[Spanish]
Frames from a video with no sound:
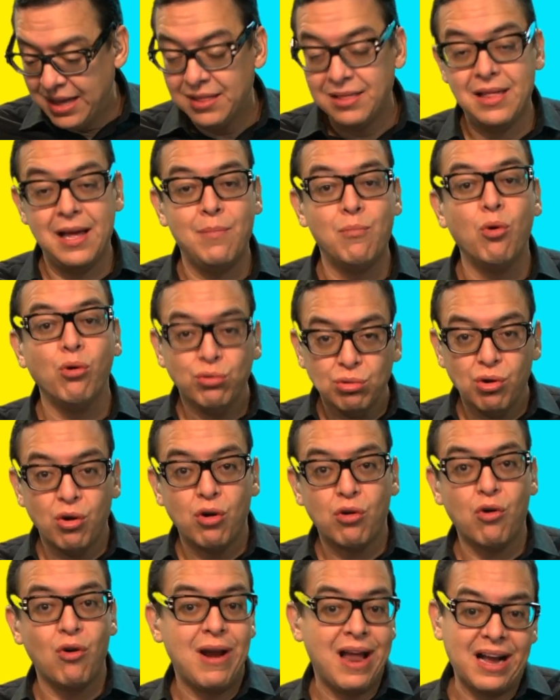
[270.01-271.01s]
del
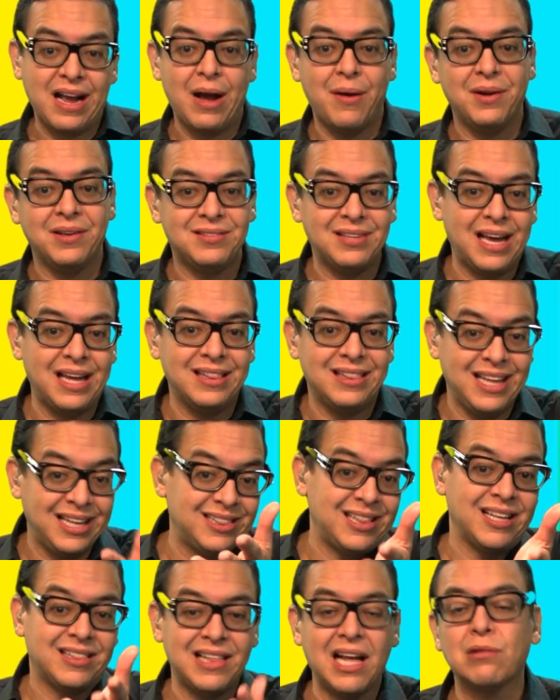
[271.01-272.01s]
mundo con la cabeza de
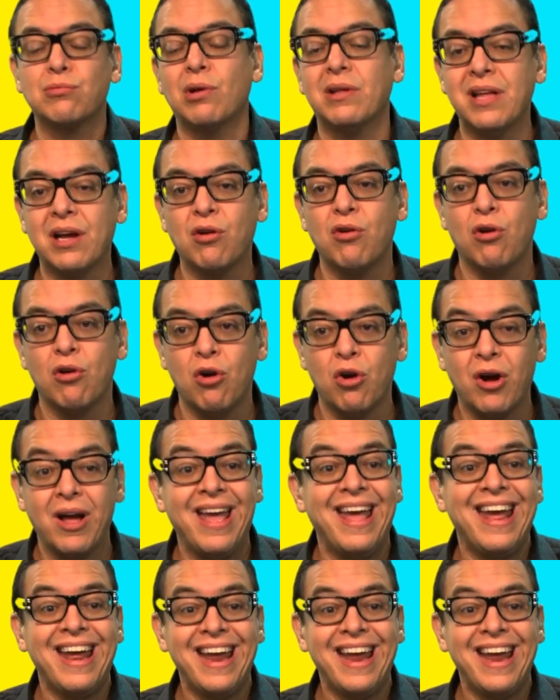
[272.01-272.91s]
esta estatua de Colón.